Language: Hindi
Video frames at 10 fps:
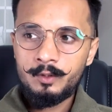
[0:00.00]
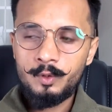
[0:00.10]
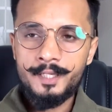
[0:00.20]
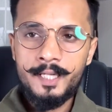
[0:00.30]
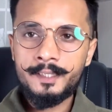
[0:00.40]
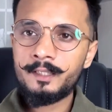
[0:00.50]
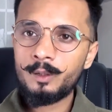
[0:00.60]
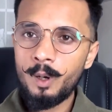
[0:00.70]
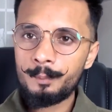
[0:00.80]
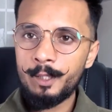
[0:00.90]
कोरिया के
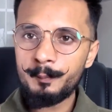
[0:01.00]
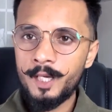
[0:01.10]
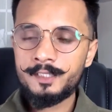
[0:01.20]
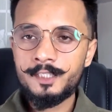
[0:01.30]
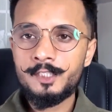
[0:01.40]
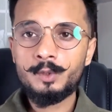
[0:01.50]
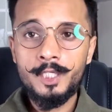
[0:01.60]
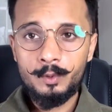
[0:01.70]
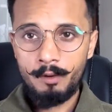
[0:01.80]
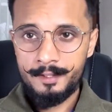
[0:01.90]
टॉप क्रिप्टो एक्सचेंज को
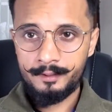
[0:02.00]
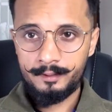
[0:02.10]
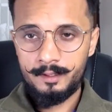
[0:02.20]
एक्वायर